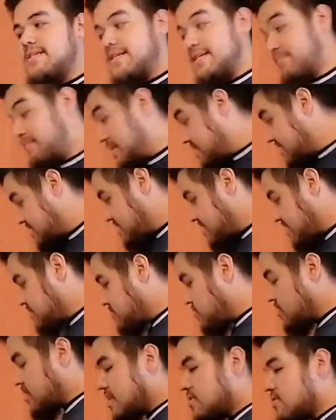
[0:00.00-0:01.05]
y más este
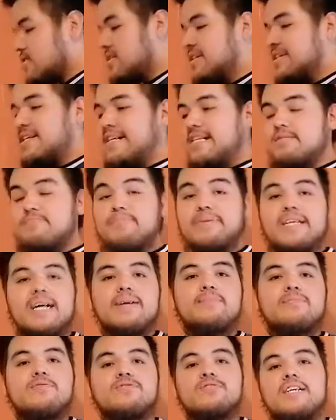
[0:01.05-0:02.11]
modelo,
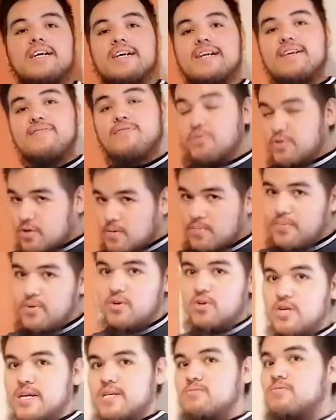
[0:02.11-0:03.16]
esperamos a que fluya un
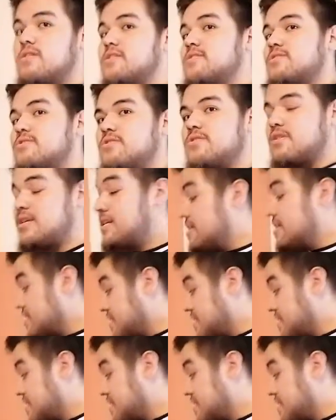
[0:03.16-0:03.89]
poco la actualización.